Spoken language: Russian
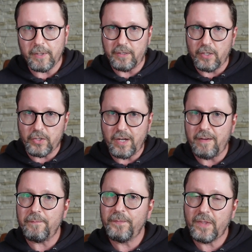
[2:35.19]

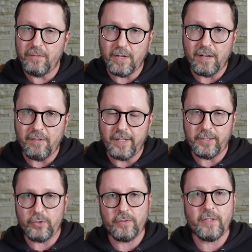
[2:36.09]
продолжаем воровать.
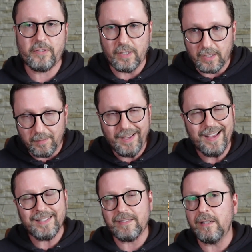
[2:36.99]
А что с остальными?
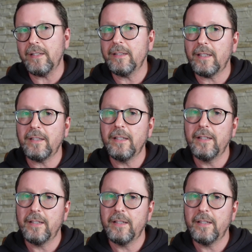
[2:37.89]
Остальные надо